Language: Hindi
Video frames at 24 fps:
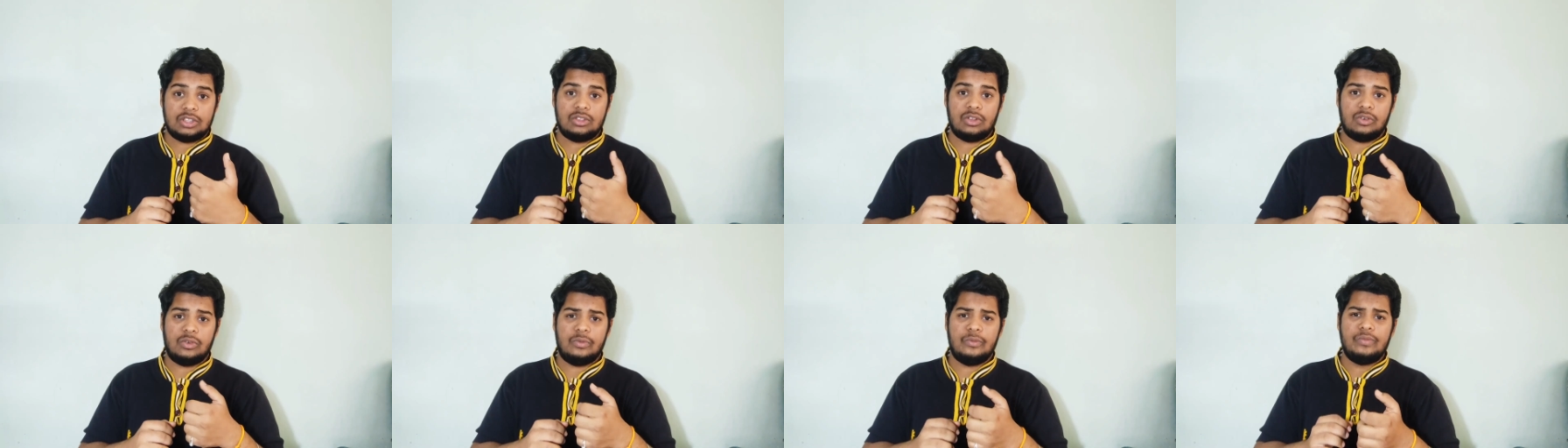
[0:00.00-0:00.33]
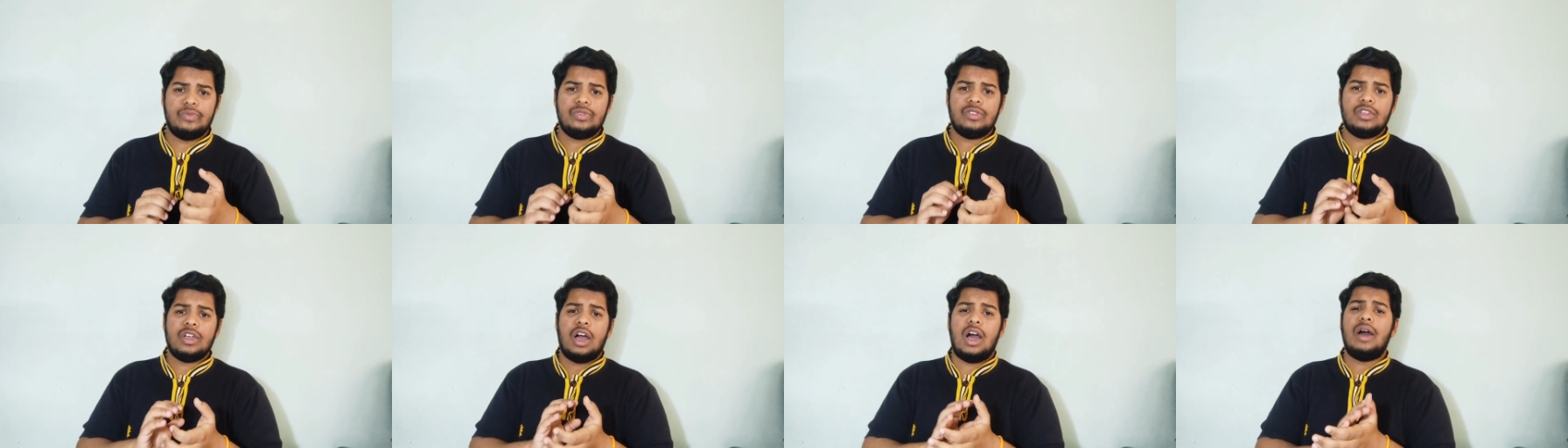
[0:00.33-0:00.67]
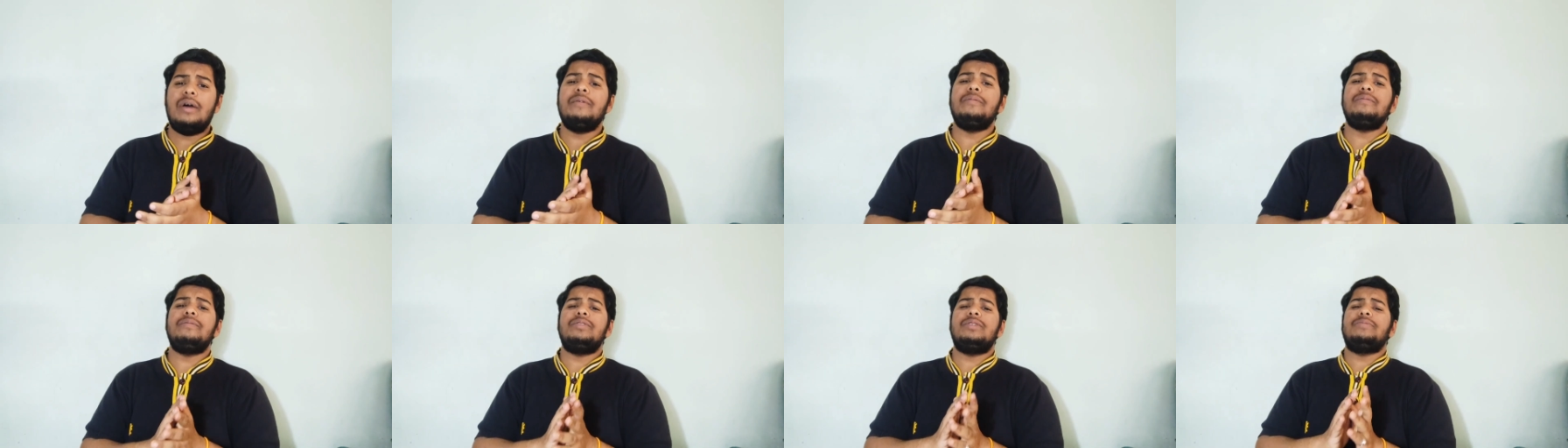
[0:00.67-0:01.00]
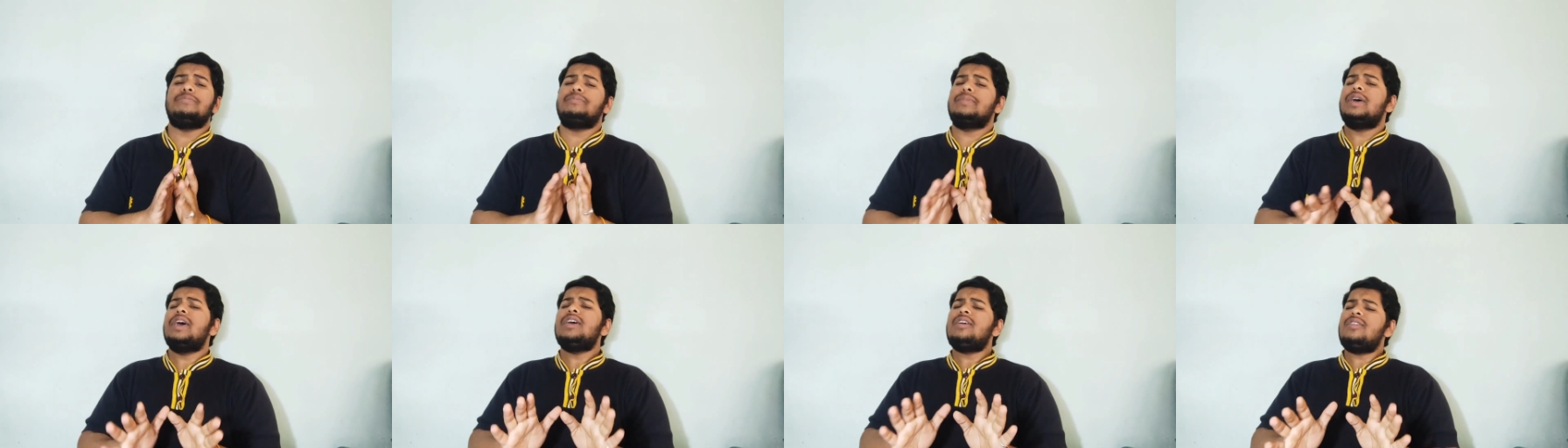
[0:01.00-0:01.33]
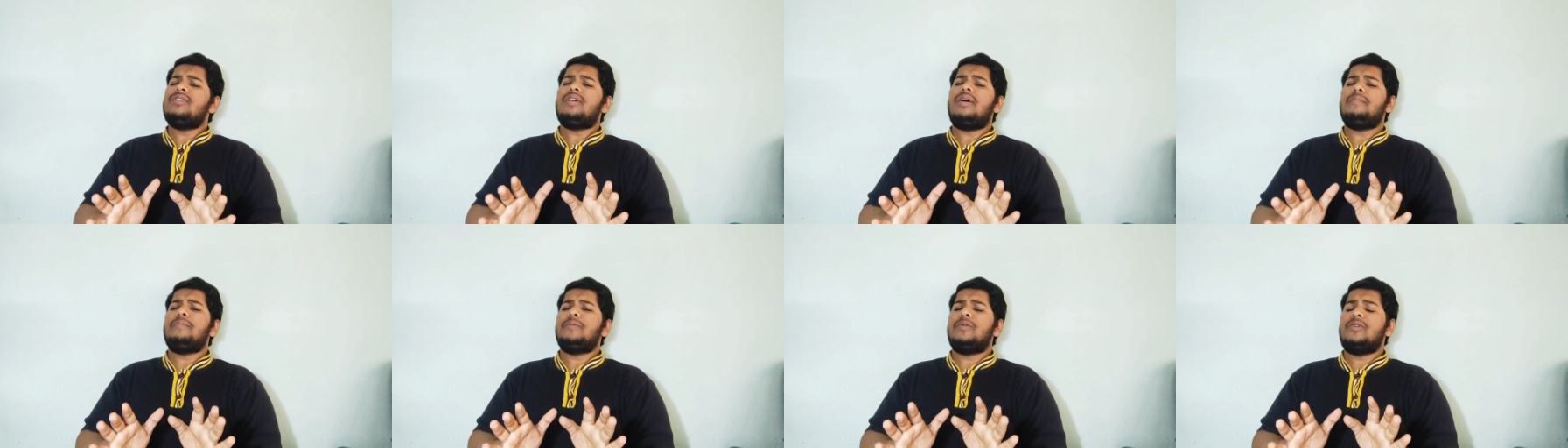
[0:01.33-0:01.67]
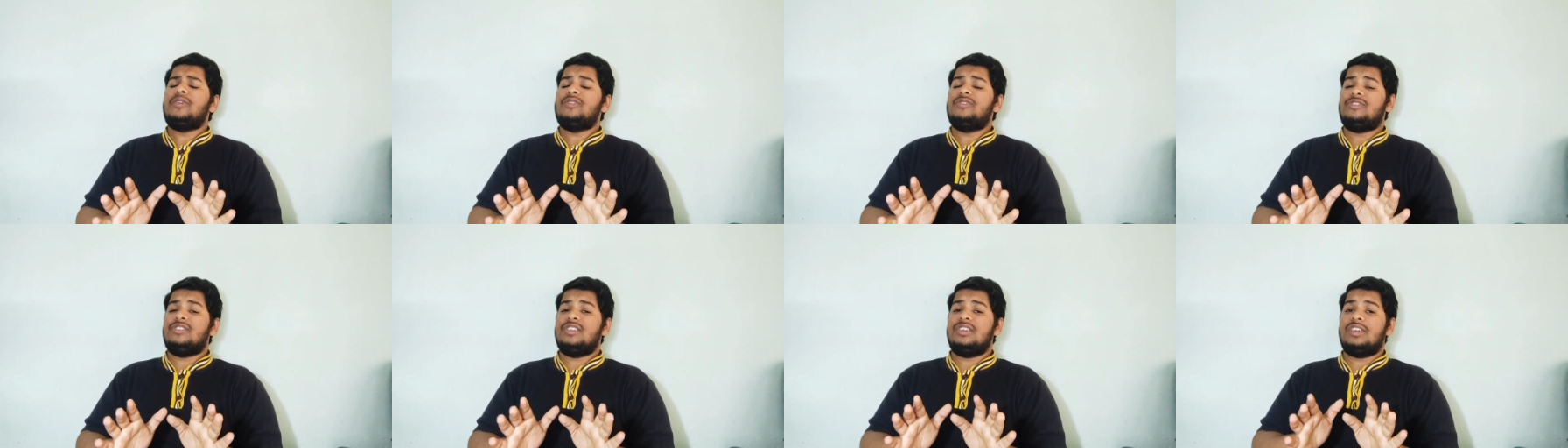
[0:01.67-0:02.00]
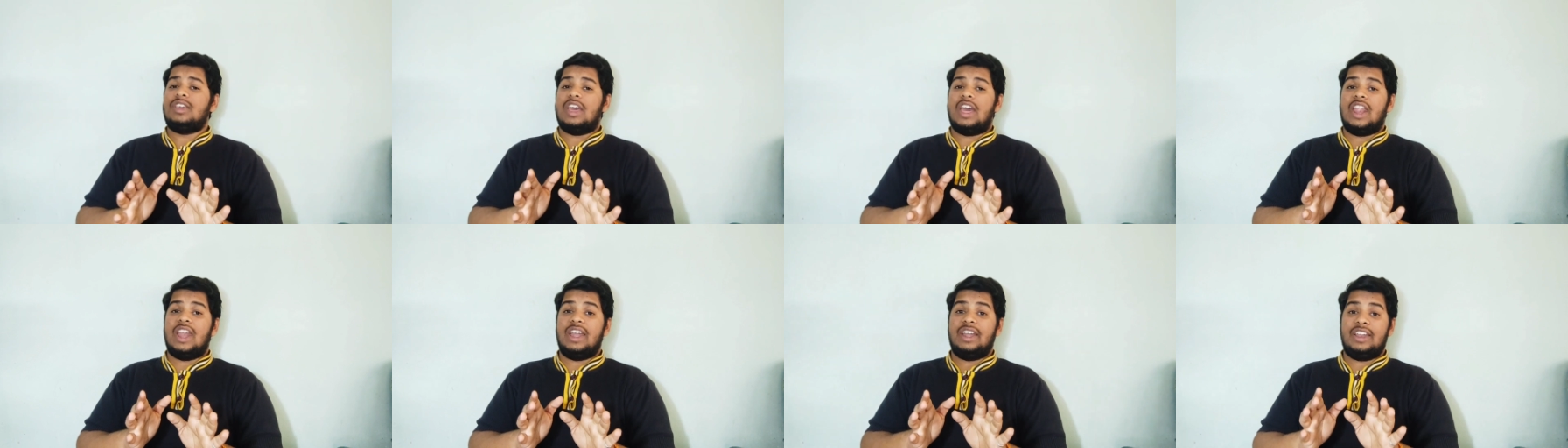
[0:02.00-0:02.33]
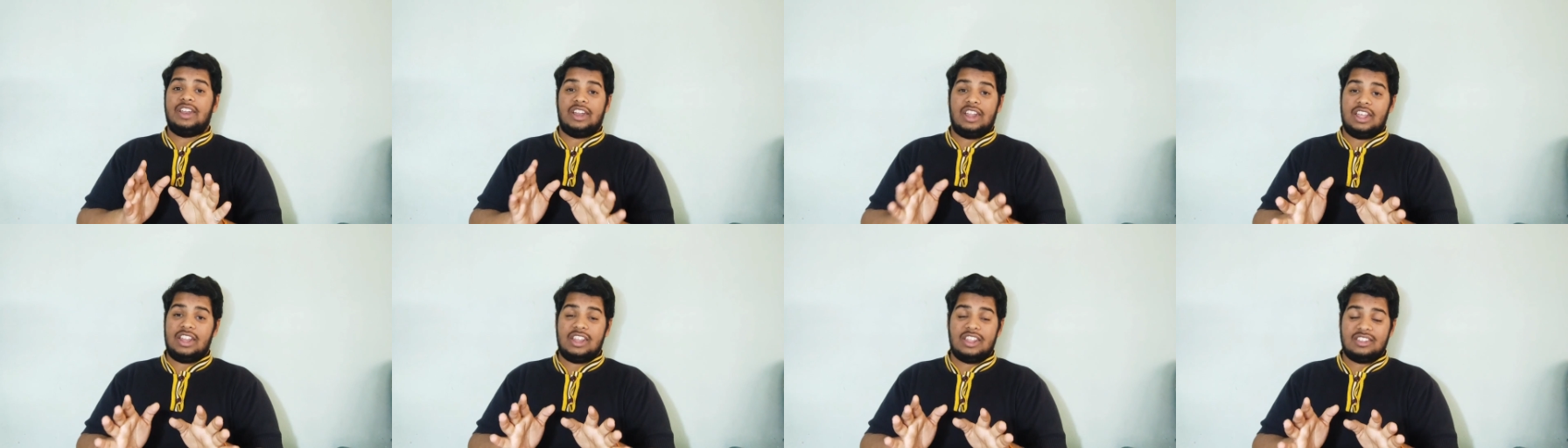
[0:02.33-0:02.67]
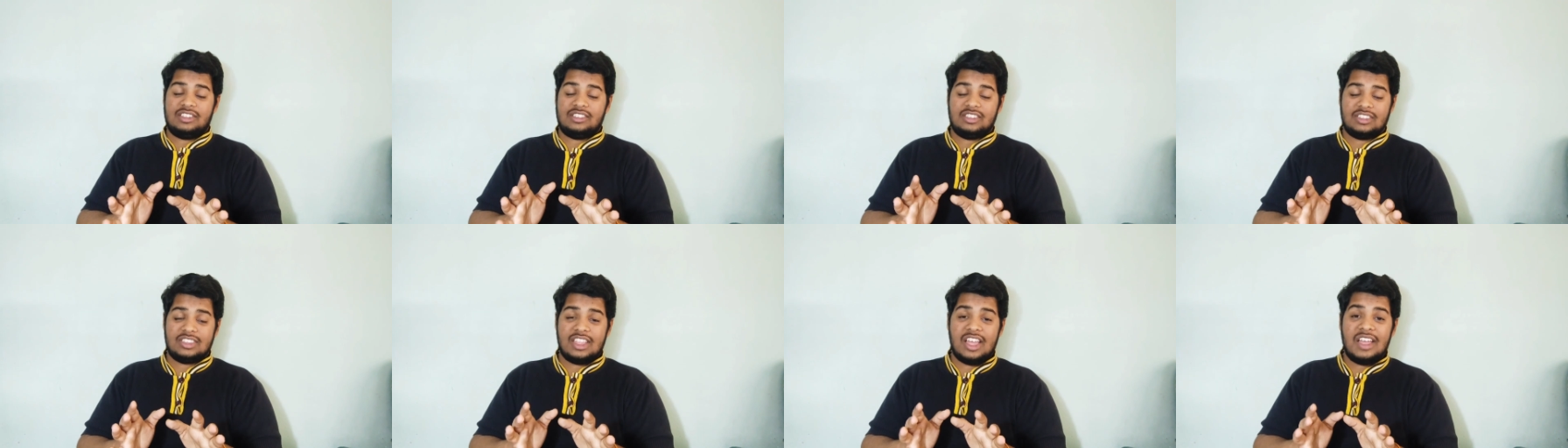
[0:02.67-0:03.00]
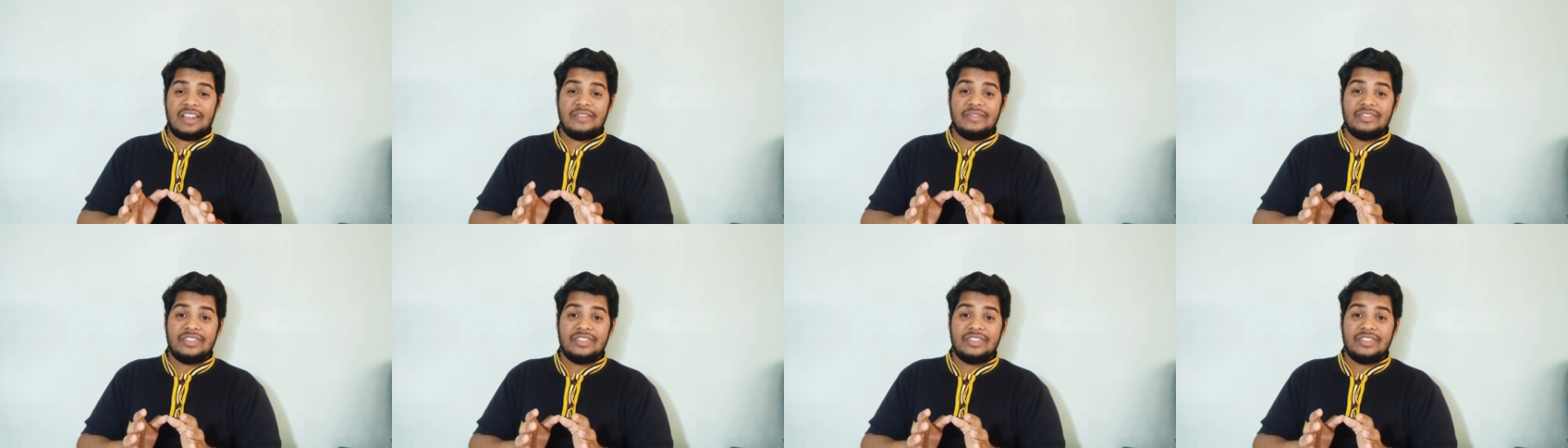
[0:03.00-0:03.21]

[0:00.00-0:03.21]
हूँ अभी मैं आपको इसकी गारंटी नहीं दे सकता